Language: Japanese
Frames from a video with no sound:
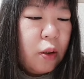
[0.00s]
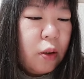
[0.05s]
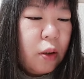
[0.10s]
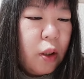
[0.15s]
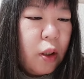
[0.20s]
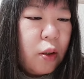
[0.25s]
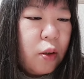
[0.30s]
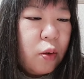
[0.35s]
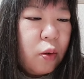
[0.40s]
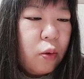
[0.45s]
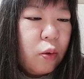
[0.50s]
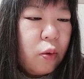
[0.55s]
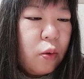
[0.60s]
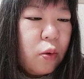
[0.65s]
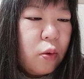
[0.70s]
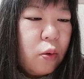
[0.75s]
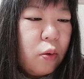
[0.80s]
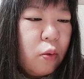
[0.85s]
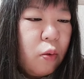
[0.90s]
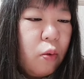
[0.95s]
でちょっと
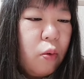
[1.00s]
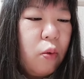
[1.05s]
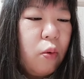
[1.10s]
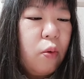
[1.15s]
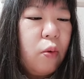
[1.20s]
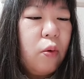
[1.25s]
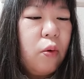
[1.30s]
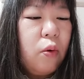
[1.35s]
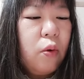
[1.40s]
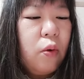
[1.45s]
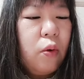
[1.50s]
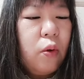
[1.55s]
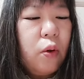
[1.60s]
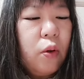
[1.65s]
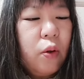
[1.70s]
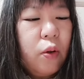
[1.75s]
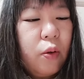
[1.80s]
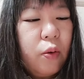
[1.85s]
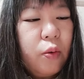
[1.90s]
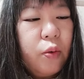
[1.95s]
その
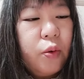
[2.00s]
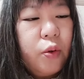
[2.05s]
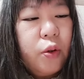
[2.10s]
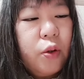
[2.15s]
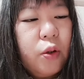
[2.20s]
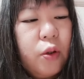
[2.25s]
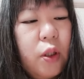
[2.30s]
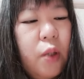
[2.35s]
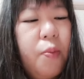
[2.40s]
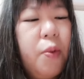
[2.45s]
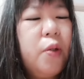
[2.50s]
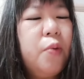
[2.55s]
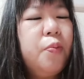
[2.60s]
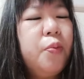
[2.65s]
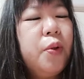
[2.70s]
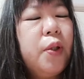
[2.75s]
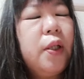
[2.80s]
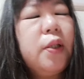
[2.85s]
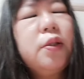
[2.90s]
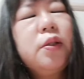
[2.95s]
宇宙
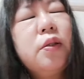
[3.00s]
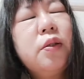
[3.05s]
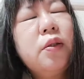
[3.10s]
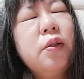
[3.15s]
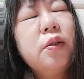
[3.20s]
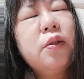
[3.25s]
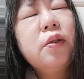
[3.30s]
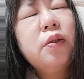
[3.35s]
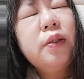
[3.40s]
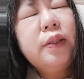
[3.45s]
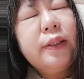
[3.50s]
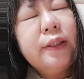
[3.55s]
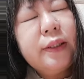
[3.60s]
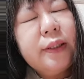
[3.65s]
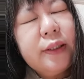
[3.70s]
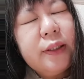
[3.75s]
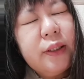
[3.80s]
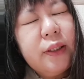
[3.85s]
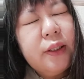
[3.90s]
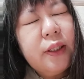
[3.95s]
レベルプラス
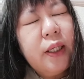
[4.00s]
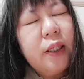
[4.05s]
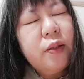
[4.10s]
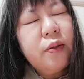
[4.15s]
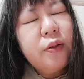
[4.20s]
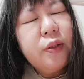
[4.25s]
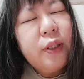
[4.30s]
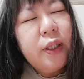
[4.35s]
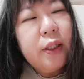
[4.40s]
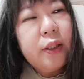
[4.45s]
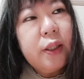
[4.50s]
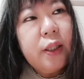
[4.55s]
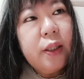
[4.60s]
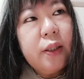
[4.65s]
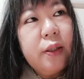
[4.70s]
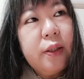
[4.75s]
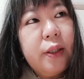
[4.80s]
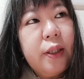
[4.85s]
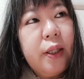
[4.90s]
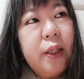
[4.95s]
1になるにあたっ
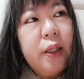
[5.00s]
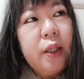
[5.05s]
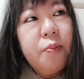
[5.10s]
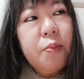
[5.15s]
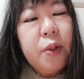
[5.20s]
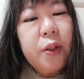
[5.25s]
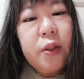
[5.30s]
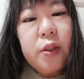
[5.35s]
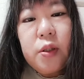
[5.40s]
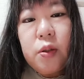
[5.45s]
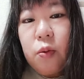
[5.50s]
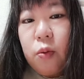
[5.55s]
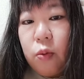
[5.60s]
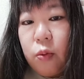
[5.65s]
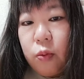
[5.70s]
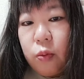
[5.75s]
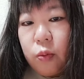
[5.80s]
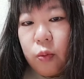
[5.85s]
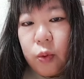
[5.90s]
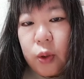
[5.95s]
て今私本を